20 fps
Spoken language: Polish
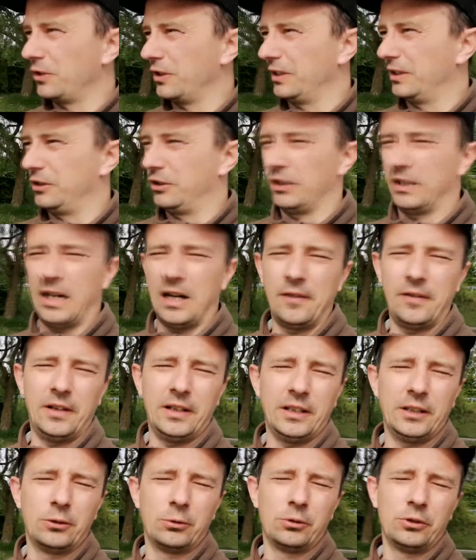że jest ciekawa,
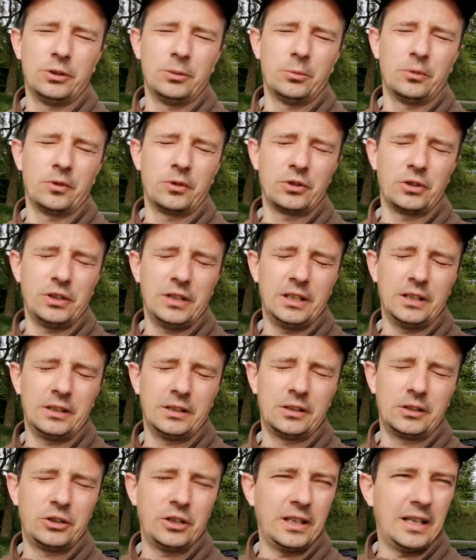drudzy mówią, że nie
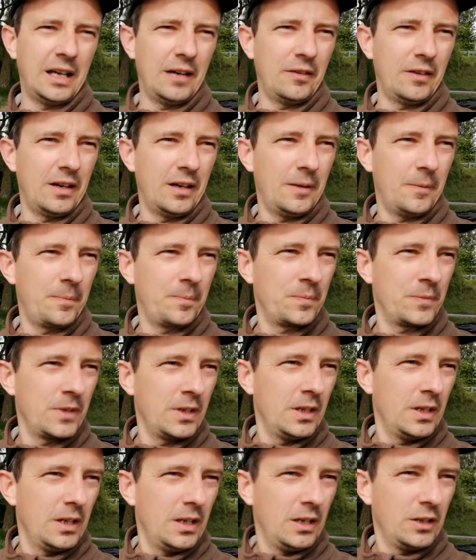jest ciekawa,
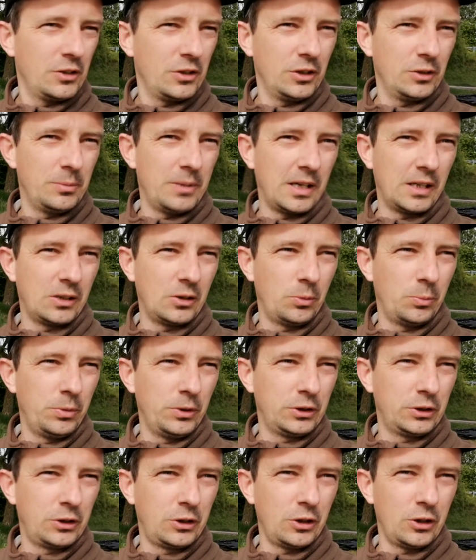że jest bardzo
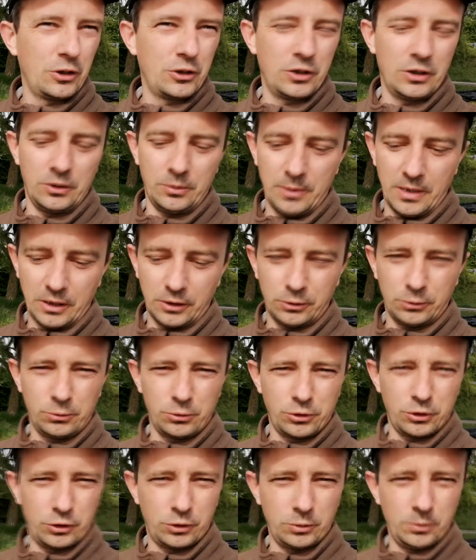płytko, że jest bardzo
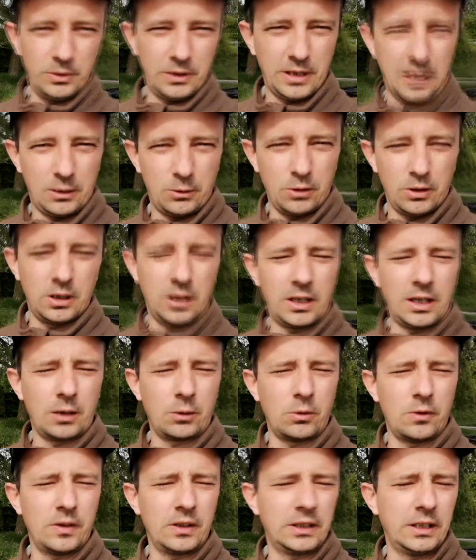dużo sumika
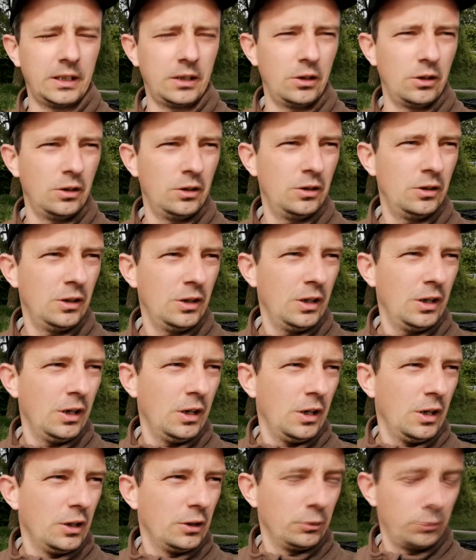karłowatego,
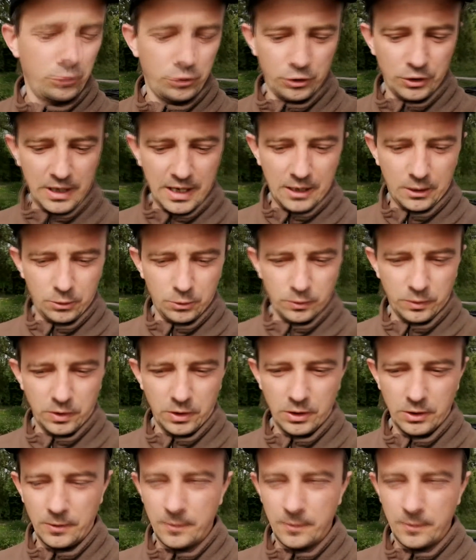dużo raków.